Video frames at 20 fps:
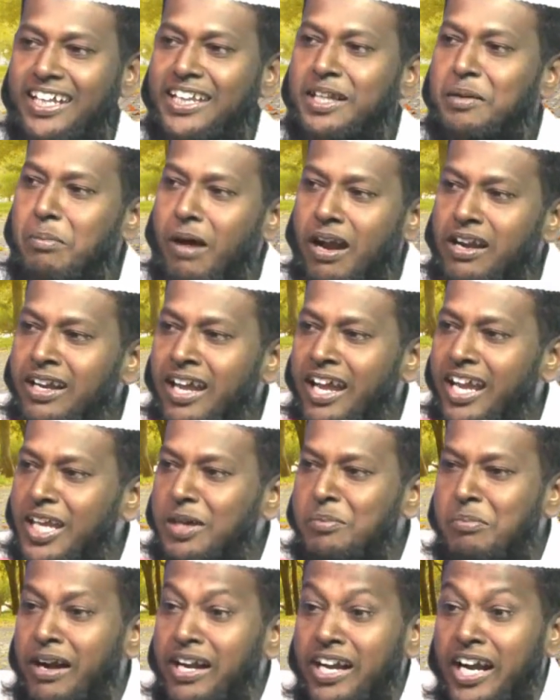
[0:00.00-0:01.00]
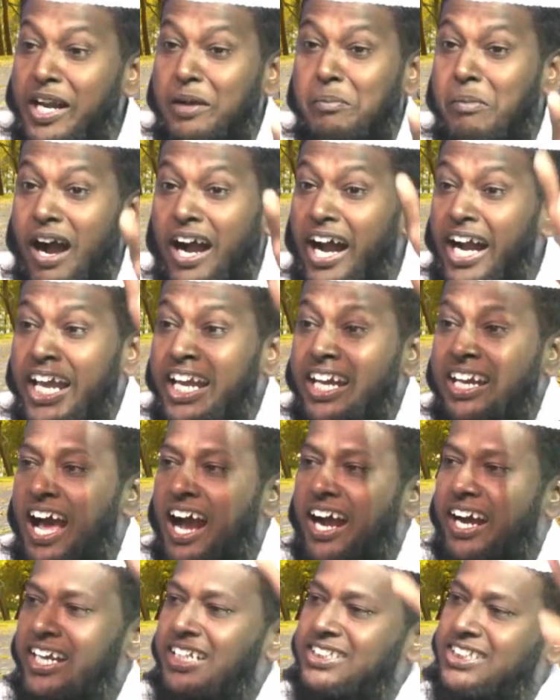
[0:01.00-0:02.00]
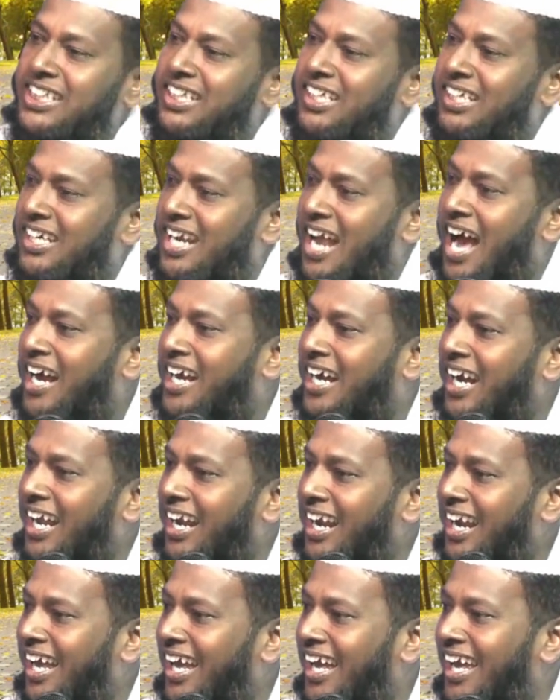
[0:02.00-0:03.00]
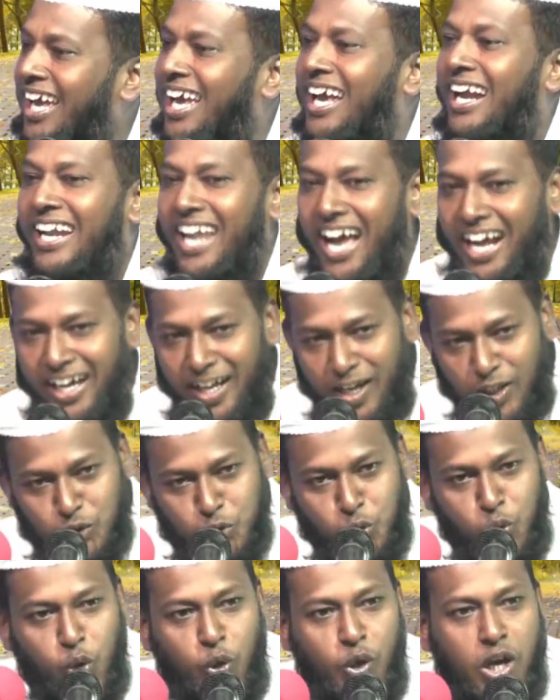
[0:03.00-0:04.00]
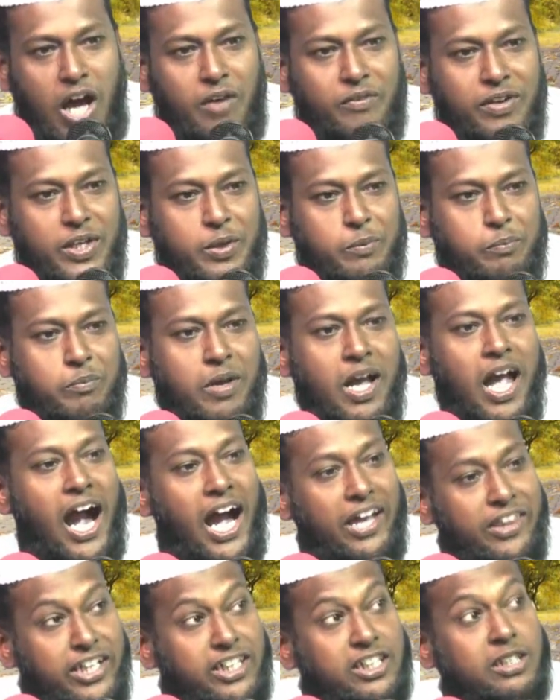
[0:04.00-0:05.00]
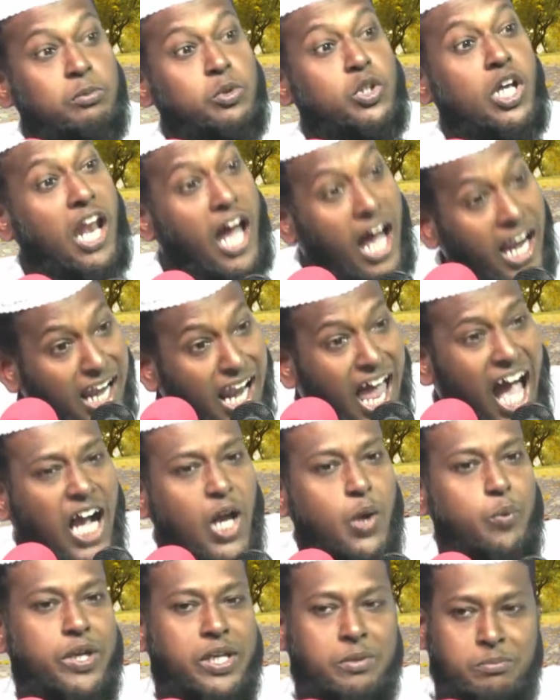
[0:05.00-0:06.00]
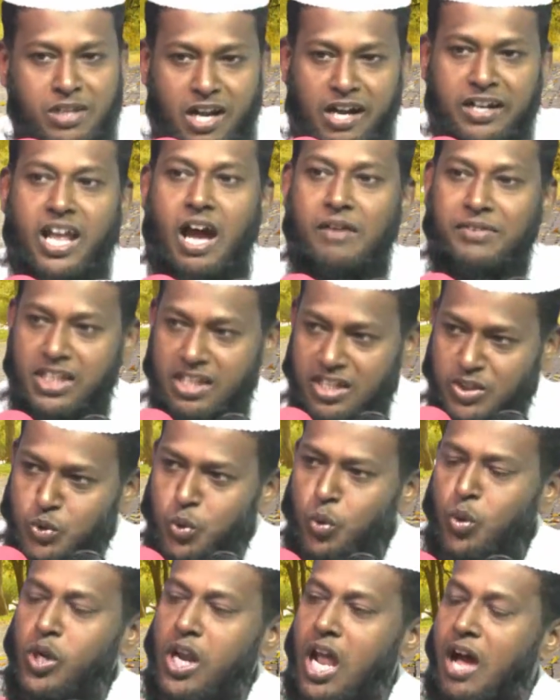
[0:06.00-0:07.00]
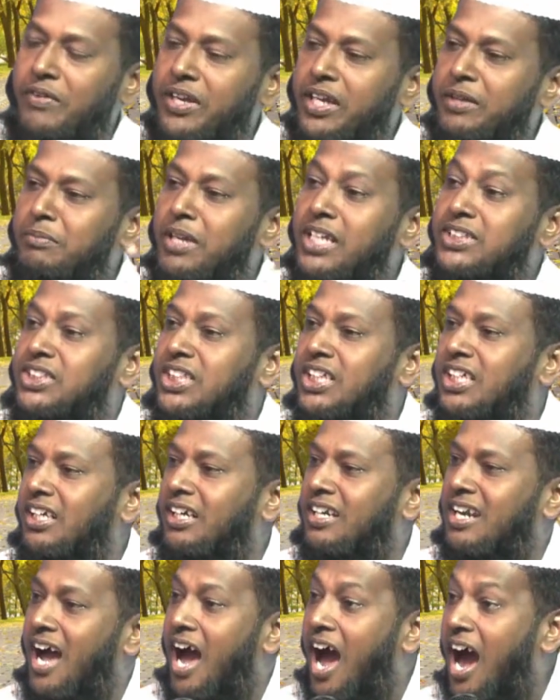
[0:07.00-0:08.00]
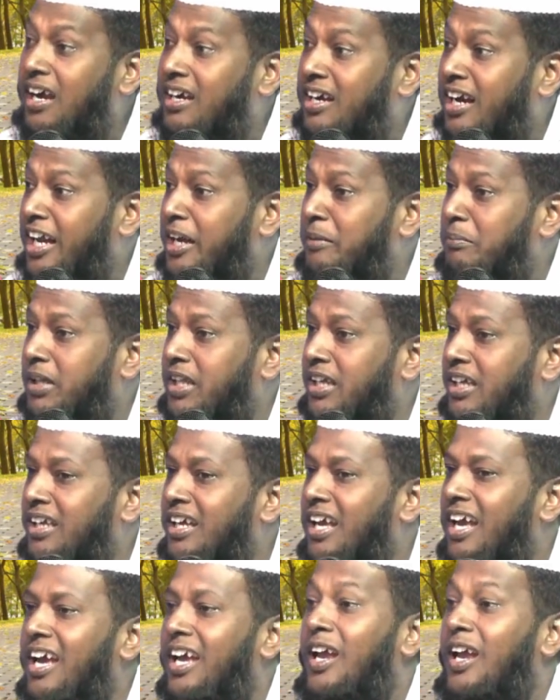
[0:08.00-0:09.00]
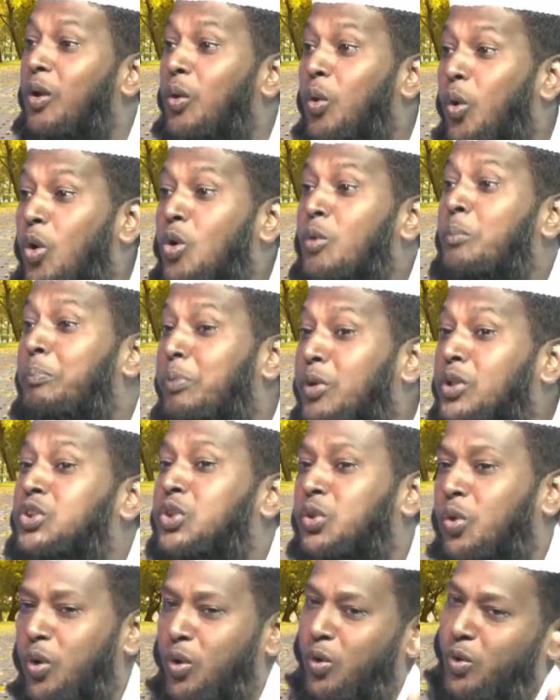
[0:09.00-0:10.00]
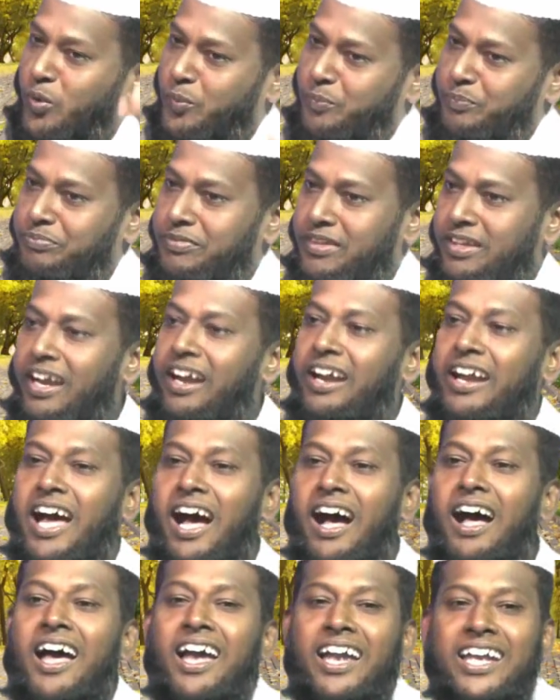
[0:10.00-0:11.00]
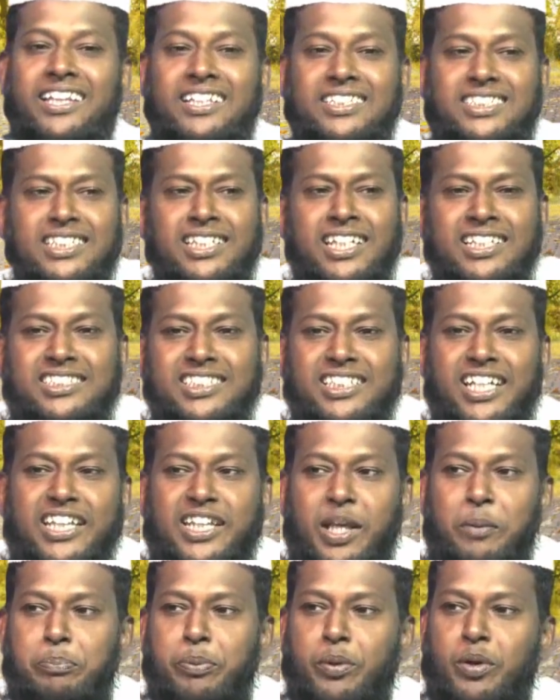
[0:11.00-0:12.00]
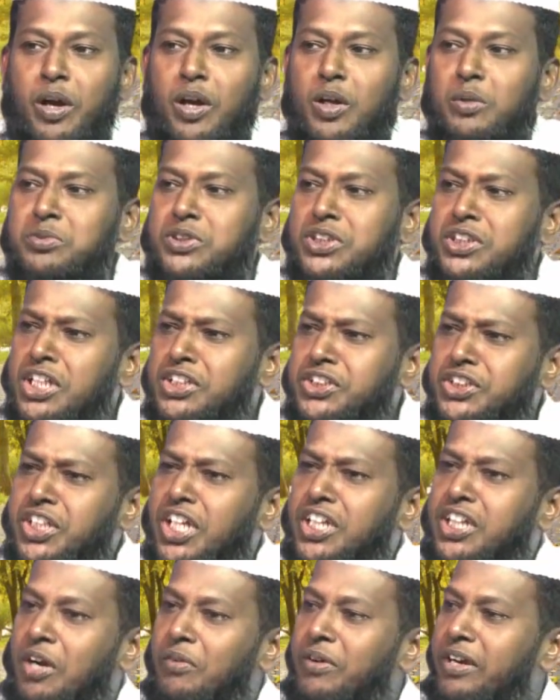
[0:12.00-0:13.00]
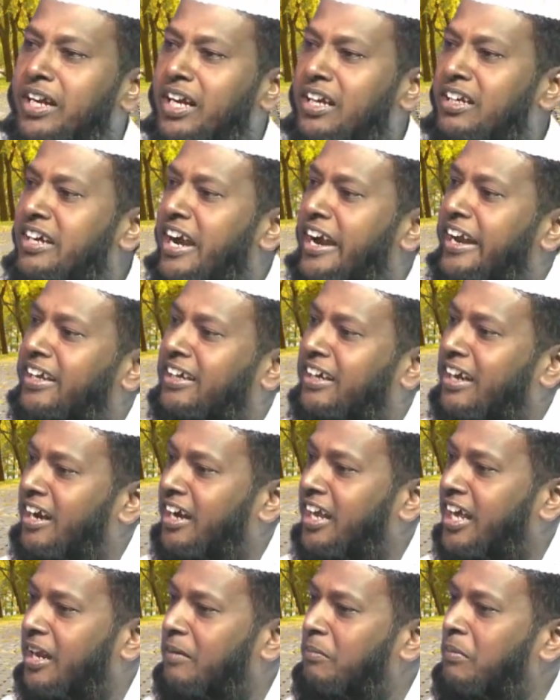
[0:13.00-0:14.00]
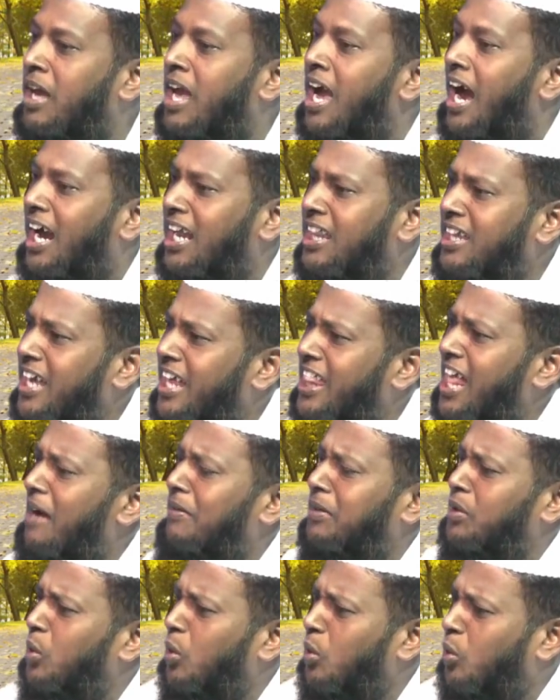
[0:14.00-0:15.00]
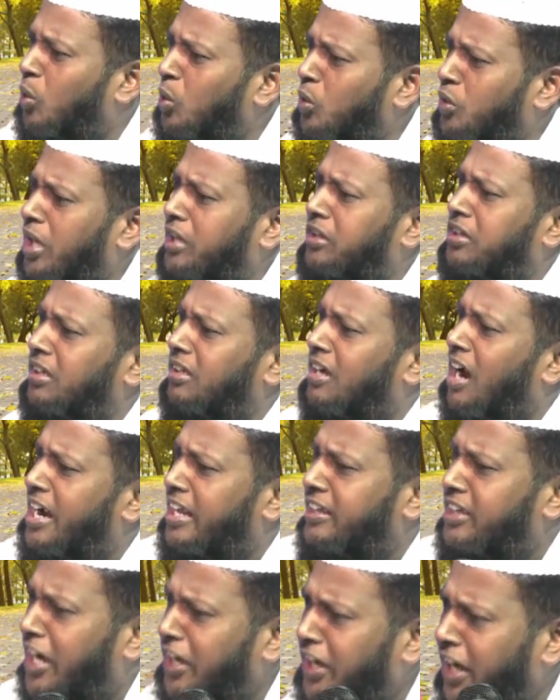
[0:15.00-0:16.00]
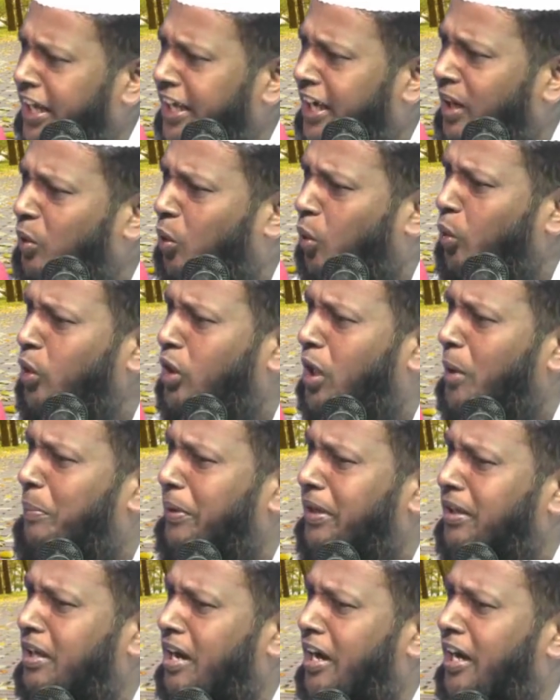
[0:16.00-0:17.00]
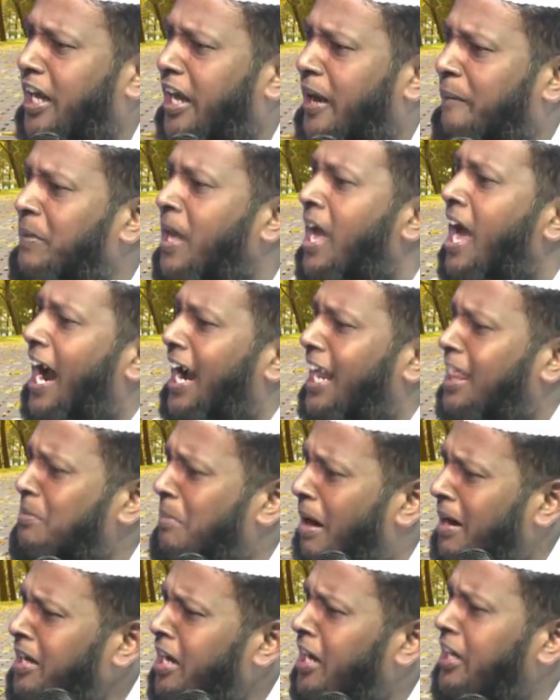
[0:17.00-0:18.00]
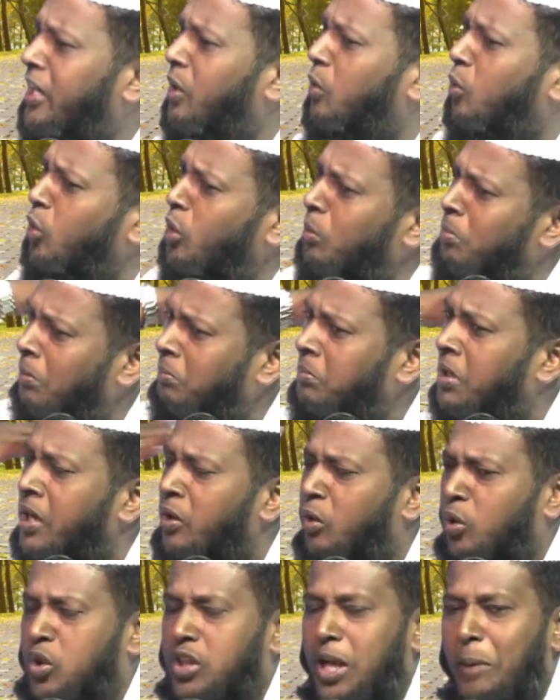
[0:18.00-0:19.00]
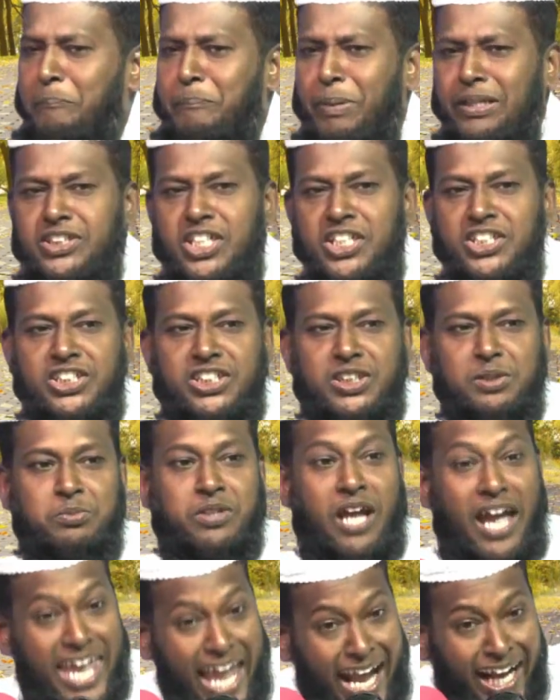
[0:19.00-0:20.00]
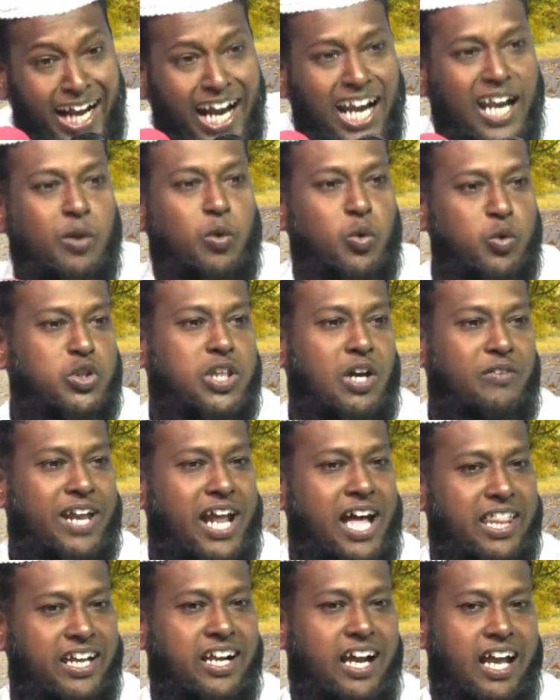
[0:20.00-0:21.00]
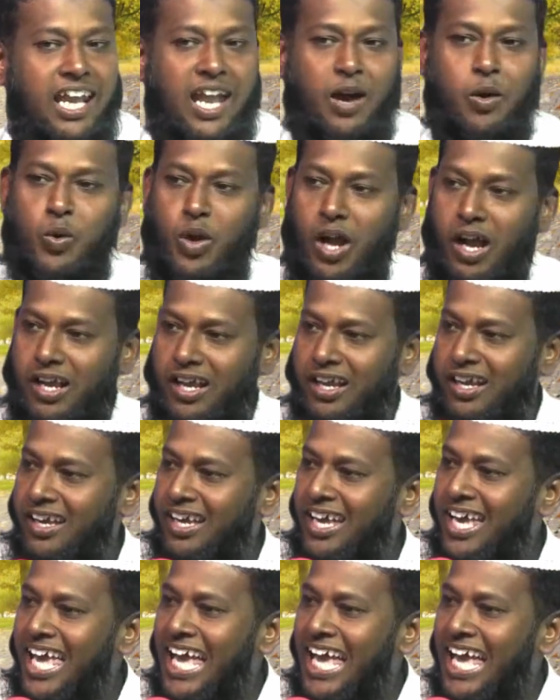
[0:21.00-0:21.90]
இந்த மன்னரையும் மன்னட மகனையும் நாங்கள் நேசிக்கின்ற ஆக்கள் அல்ல நாங்கள் ரசூலுல்லாவையும் அதற்கு முதல் அல்லாஹுவையும் இரண்டாவது ரசூலுல்லாவையும் நேசிக்கின்ற ஆக்கள் என்பதை எல்லோரும் புரிஞ்சு கொள்ளணும் ஏண்டா இந்த சின்ன சின்ன தப்புக்களும் சின்ன சின்ன தவறுகளும் நடக்கிற நேரம் அல்லது ஏதாவது ஒரு குற்றத்துக்கான தண்டனைகள் கொடுக்கப்படுகிற நேரம் அல்லது மண்ணண்ட குடும்பம் ஒரு தப்பை செஞ்சிட்டோம்டா எங்களில் குத்த வராதுங்க அல்லாஹுக்காக